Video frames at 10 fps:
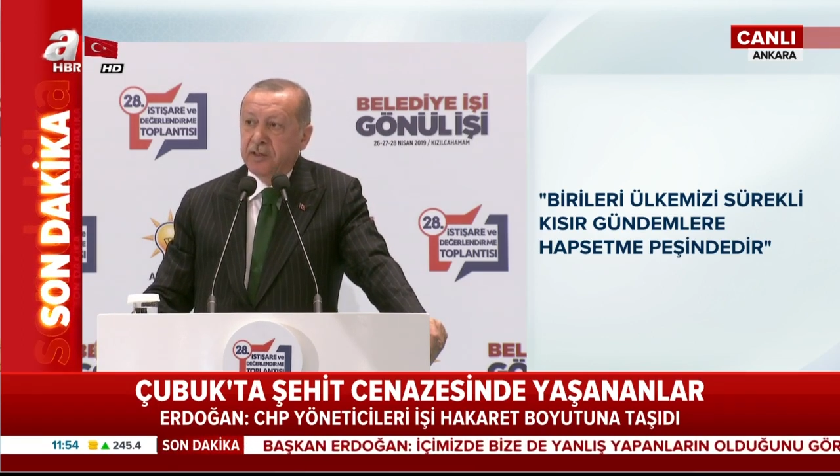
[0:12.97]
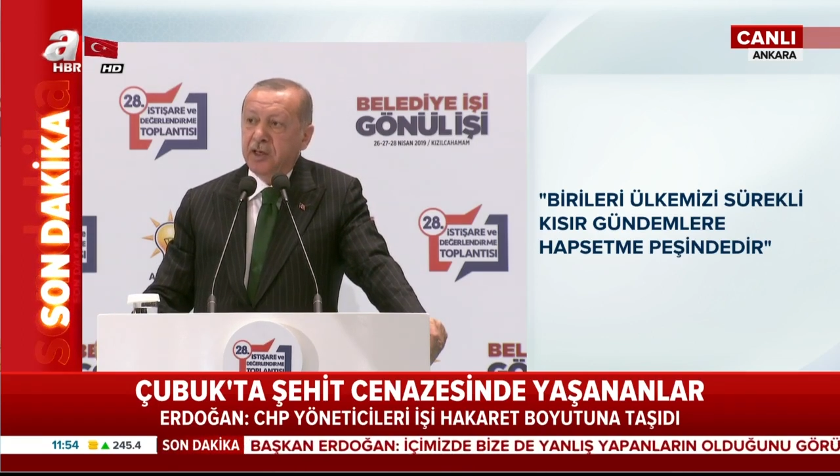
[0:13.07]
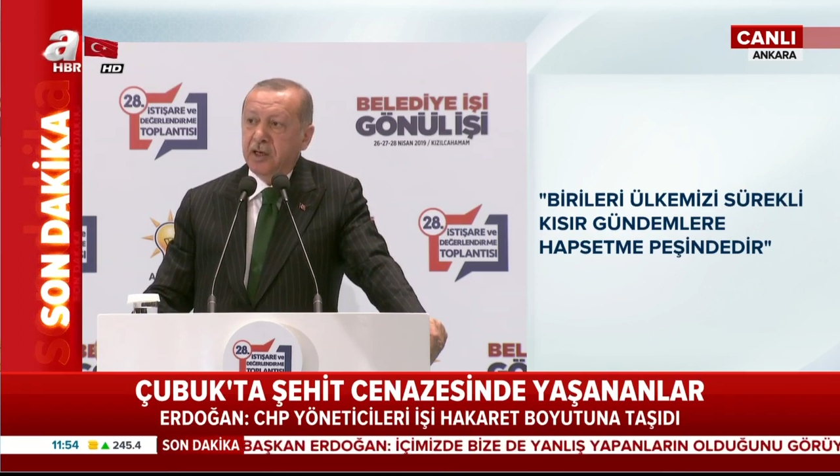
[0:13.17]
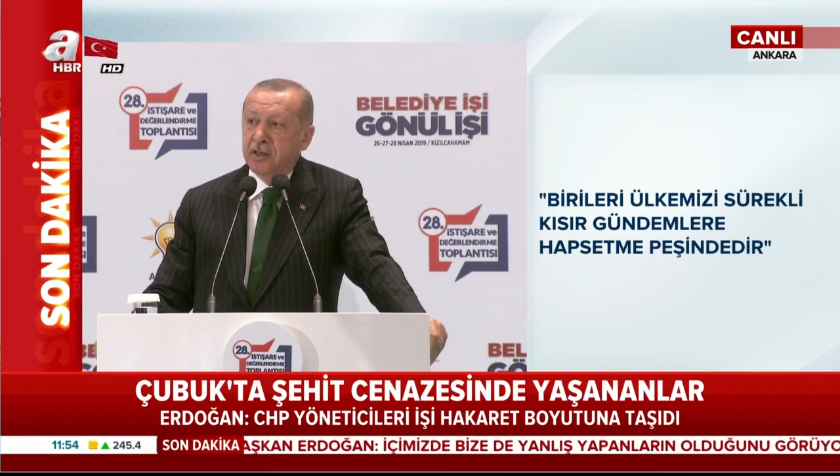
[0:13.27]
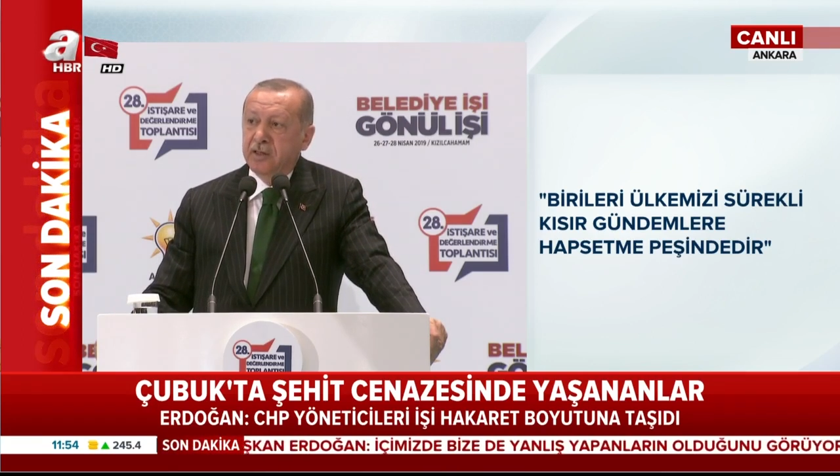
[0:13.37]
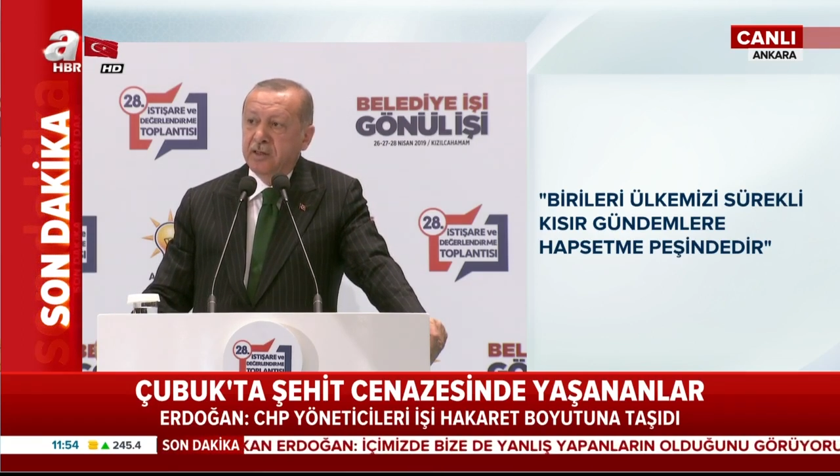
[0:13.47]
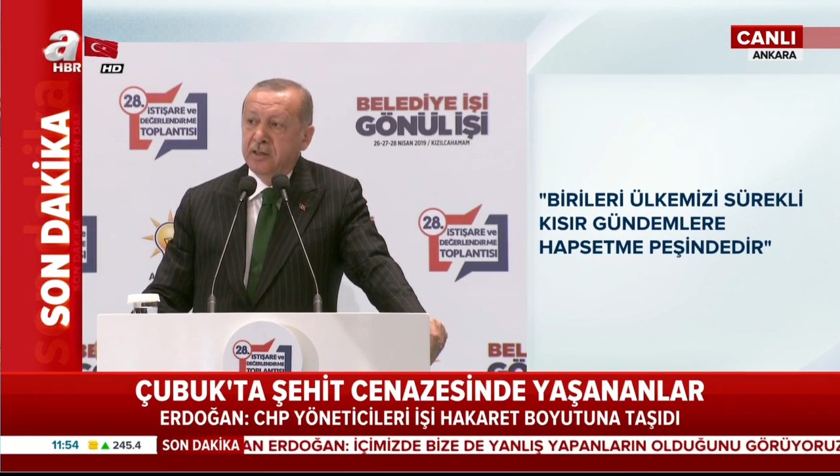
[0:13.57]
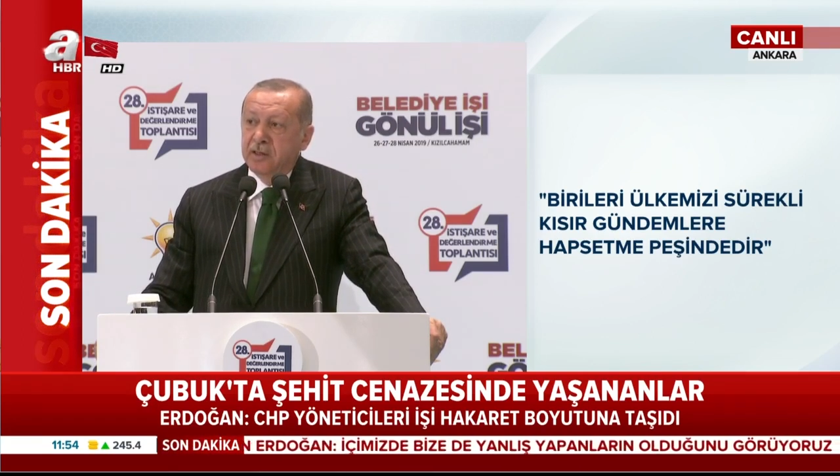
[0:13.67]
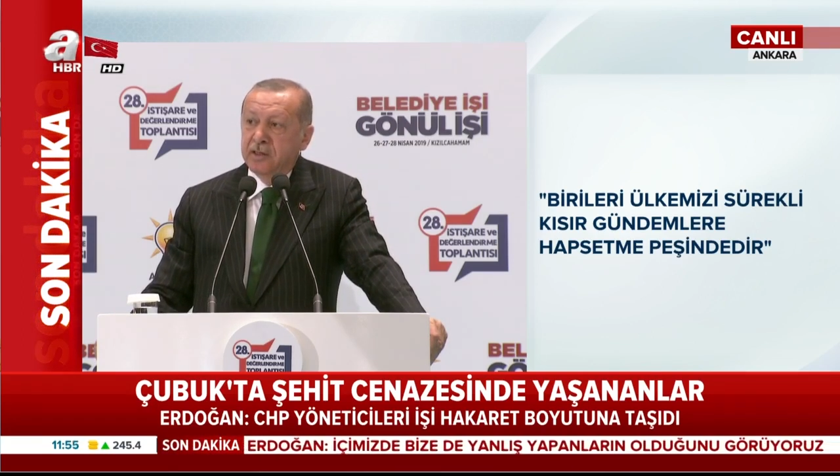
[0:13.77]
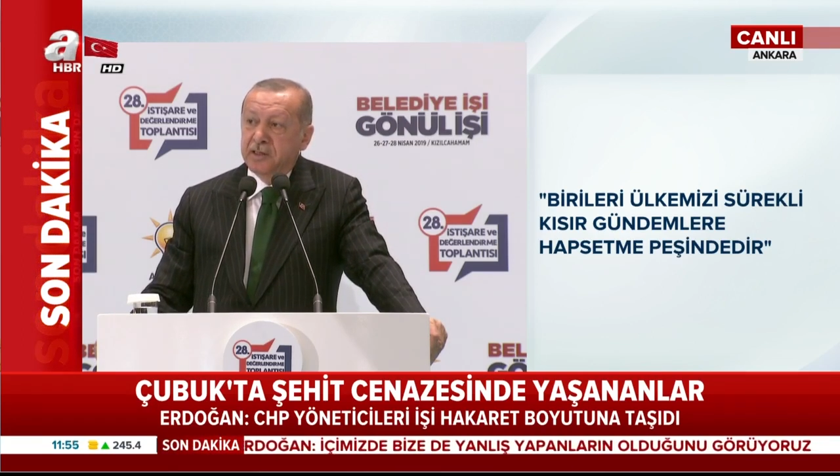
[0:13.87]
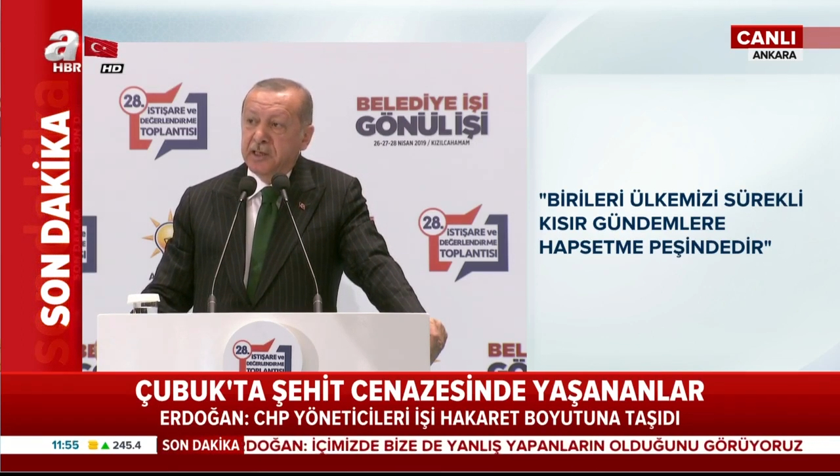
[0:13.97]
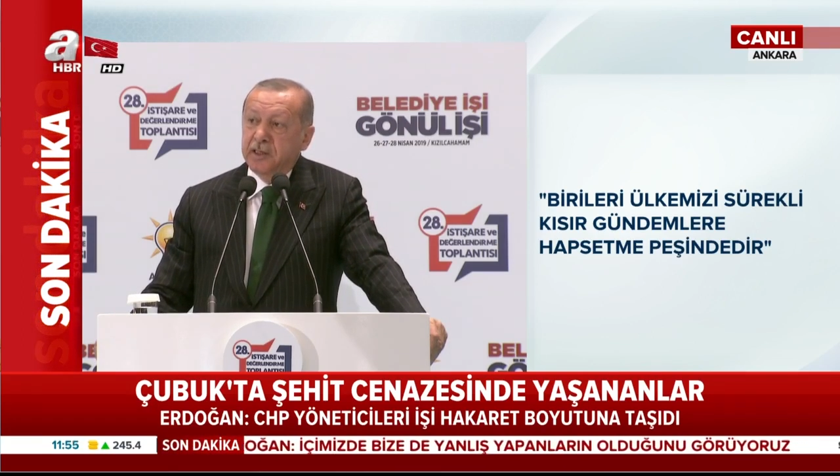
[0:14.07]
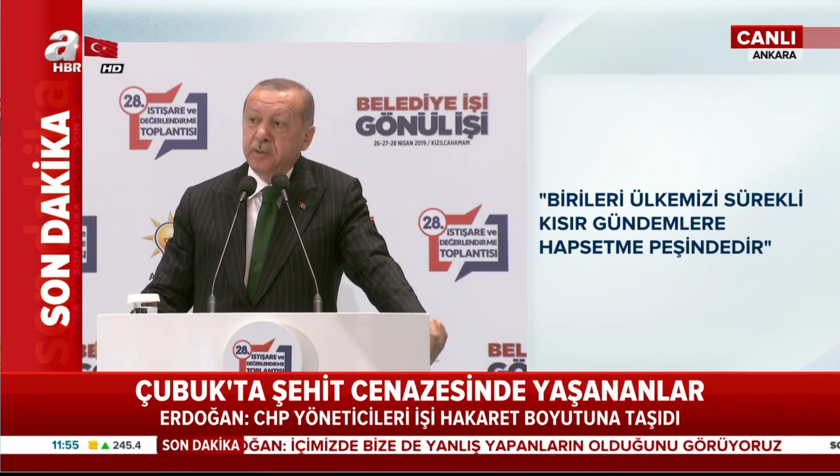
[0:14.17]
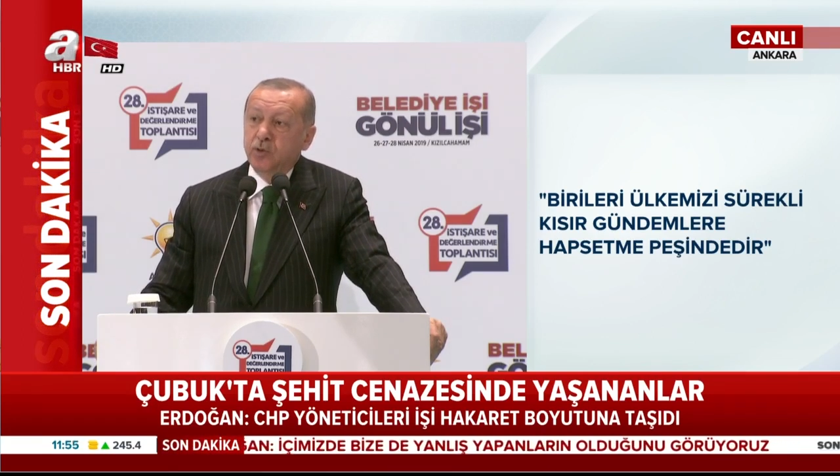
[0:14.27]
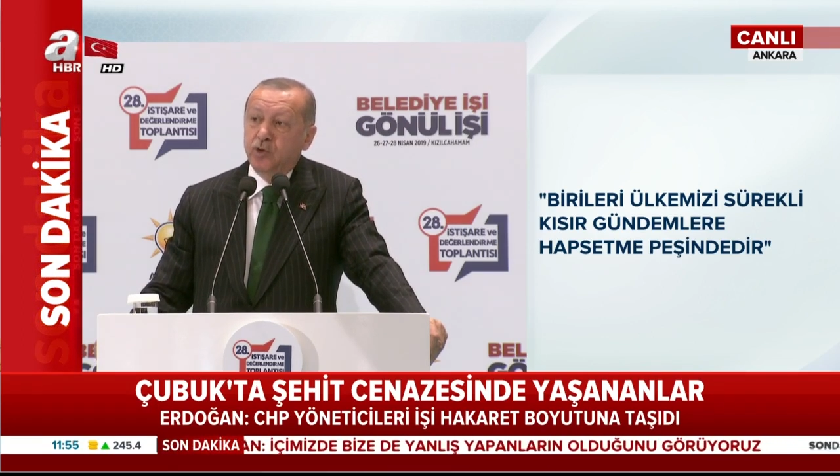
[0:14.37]
Ancak
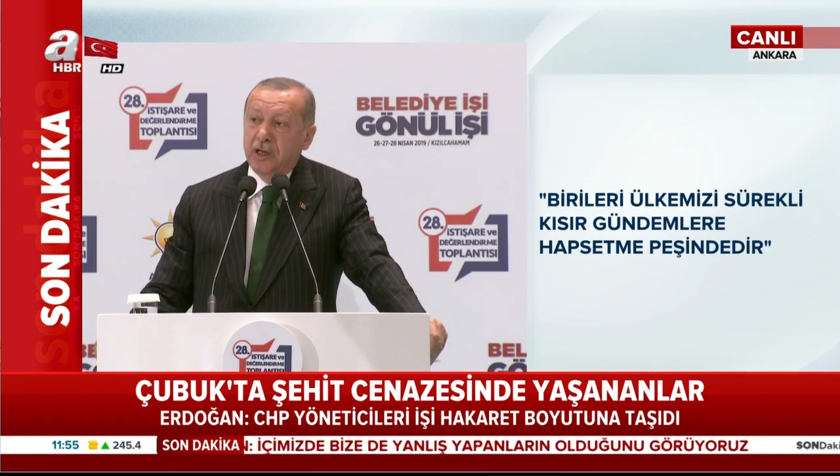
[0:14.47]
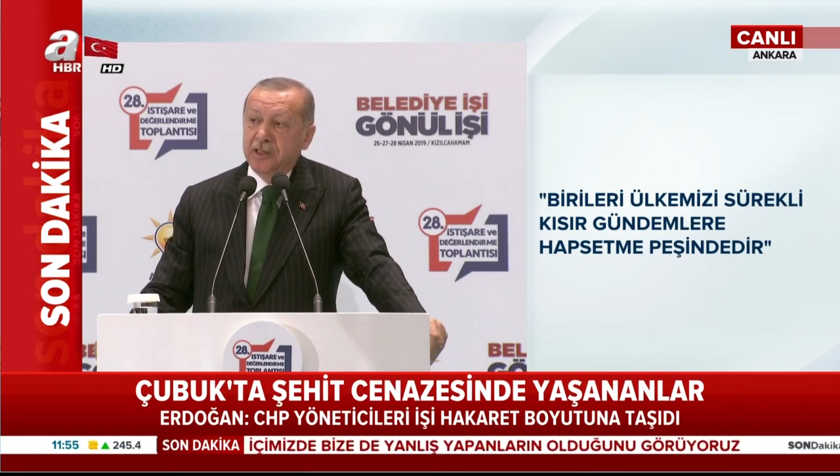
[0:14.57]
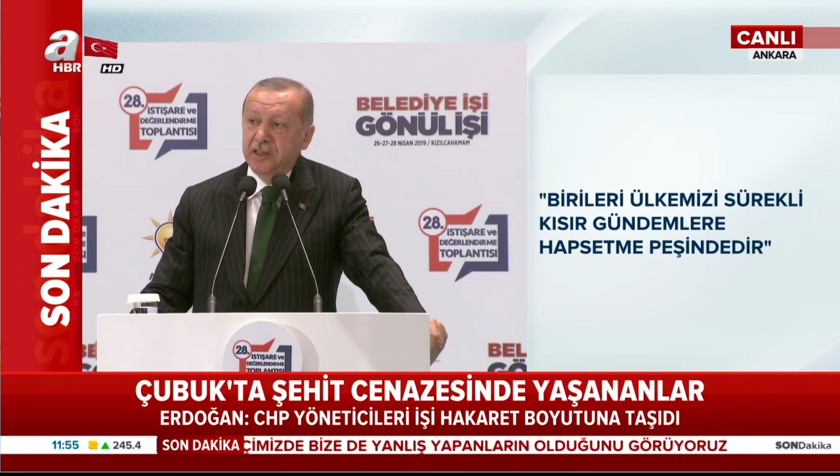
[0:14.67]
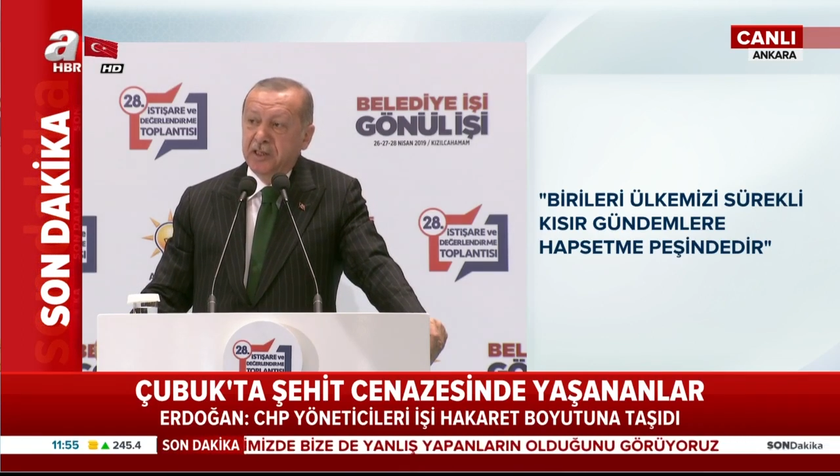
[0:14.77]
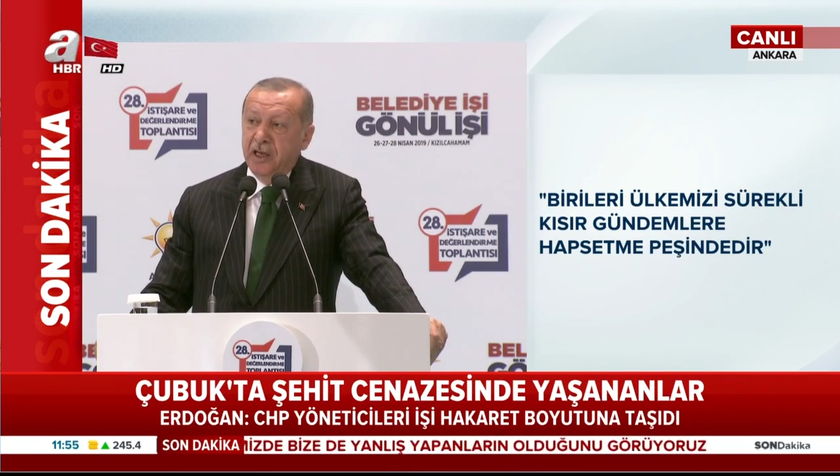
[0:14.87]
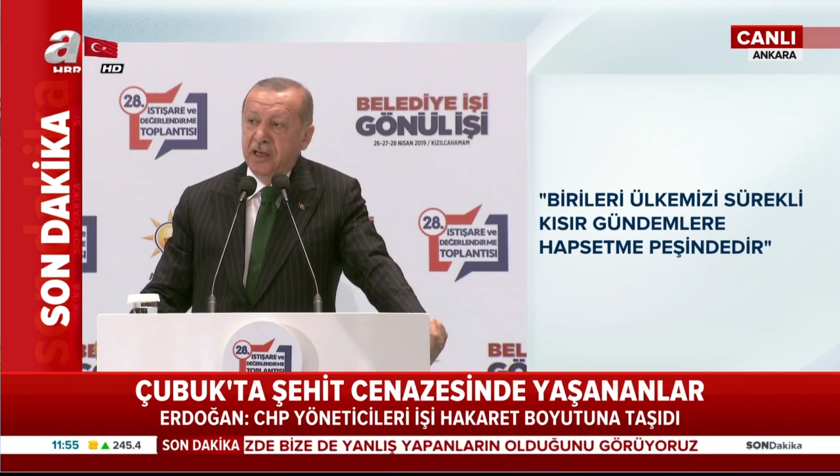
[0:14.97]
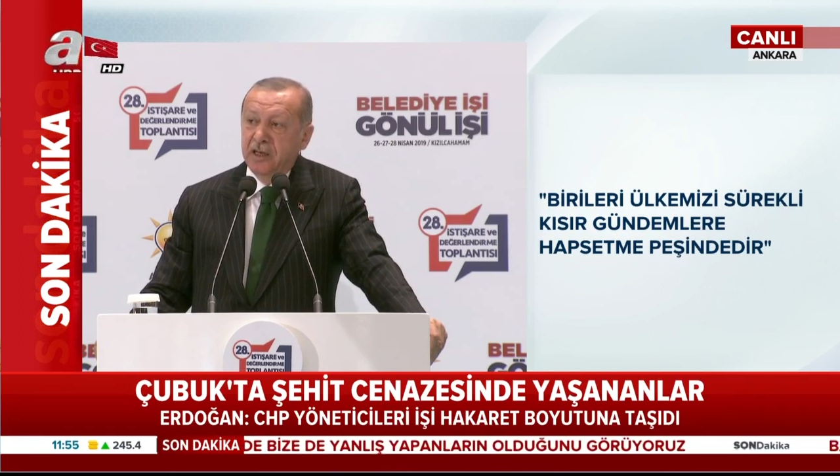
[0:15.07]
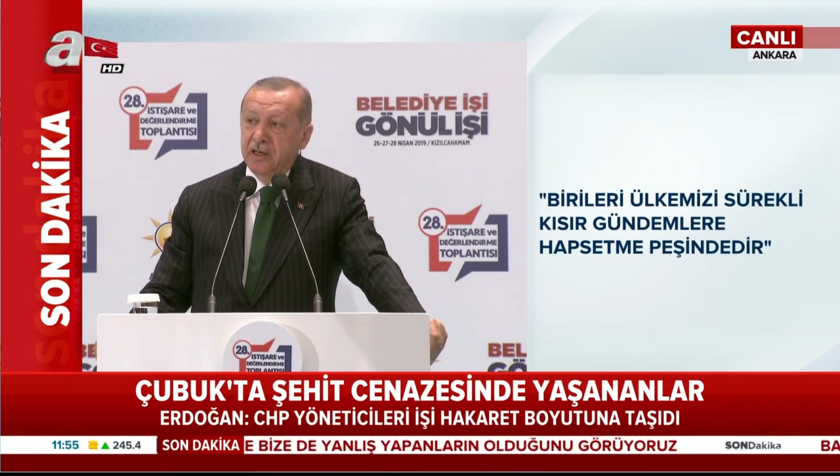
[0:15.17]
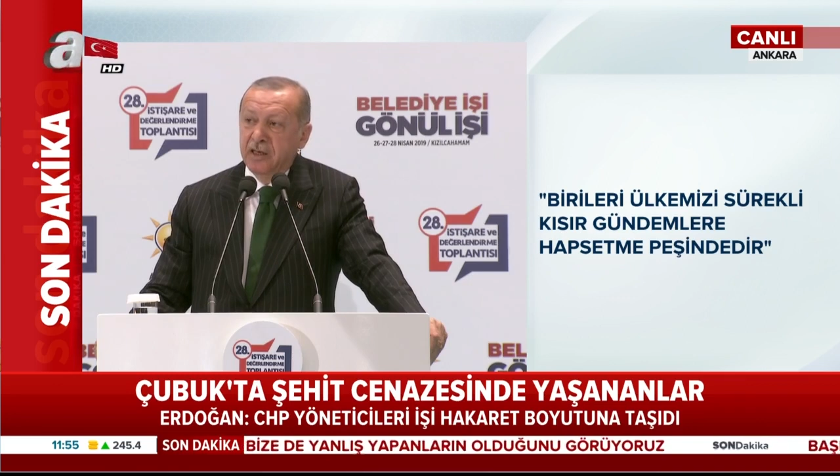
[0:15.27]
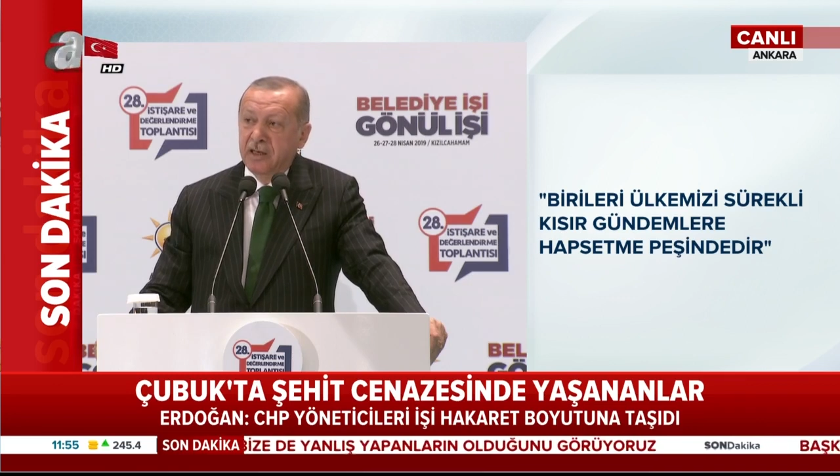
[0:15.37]
seçim sürecinde